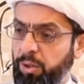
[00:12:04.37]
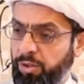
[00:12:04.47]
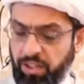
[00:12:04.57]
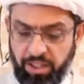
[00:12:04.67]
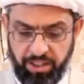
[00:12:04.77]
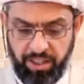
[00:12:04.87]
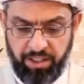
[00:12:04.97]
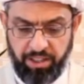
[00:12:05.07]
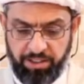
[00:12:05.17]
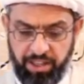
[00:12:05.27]
bostanlar
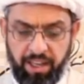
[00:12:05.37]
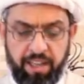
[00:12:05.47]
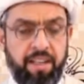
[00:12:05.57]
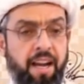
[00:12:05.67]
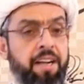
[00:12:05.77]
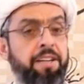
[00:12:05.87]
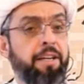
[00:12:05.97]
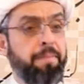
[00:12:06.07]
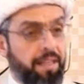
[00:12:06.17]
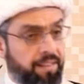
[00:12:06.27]
yeşerenler,
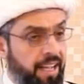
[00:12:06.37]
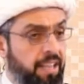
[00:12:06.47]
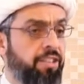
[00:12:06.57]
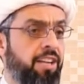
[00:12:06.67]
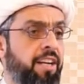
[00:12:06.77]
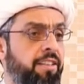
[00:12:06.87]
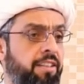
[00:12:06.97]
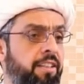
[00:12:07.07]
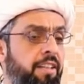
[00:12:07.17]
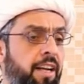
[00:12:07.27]
nimetler
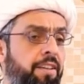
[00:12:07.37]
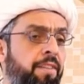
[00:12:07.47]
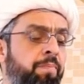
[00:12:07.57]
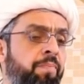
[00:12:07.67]
içerisinden